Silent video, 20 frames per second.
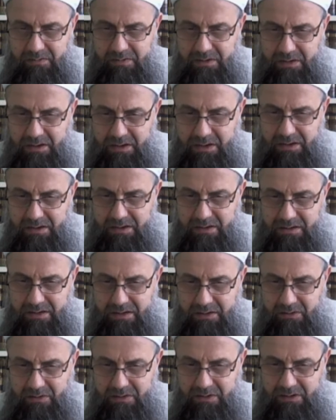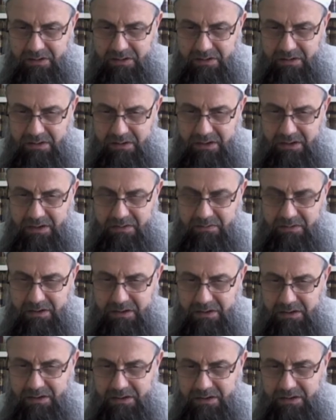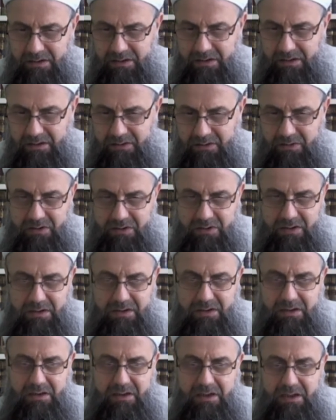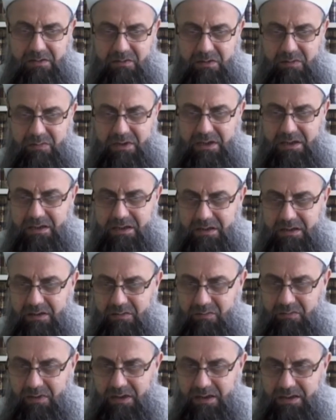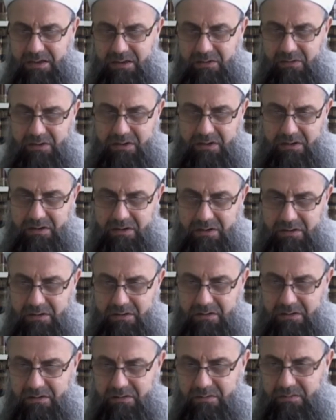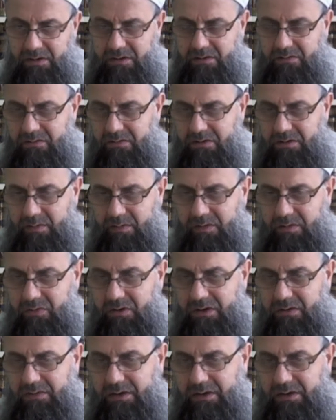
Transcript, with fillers: ve darrın zarardan olan şeyler. Ve taatin itaatten olan şeyler ve masiyetin masiyetten olan şeyler. Bak ulema böyle